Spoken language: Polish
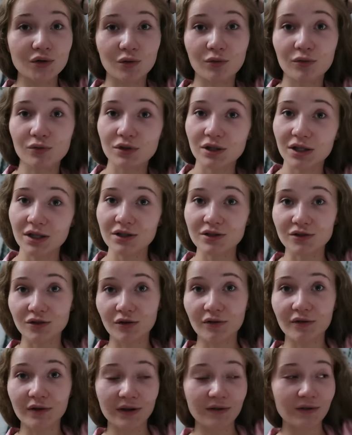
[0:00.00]
są już jakieś
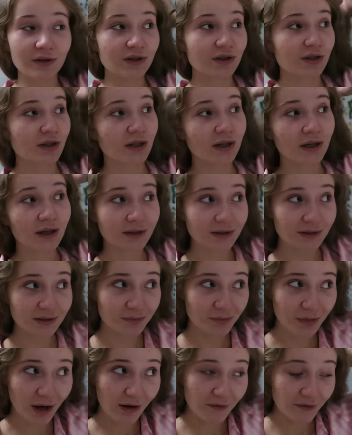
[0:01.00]
nowe, wiecie,
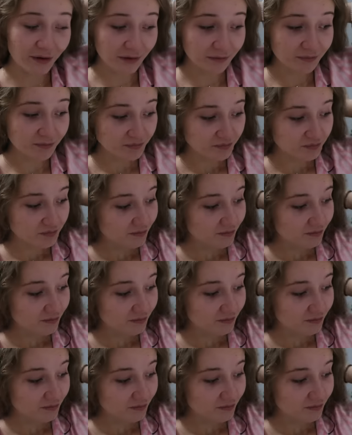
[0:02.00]
sprawy,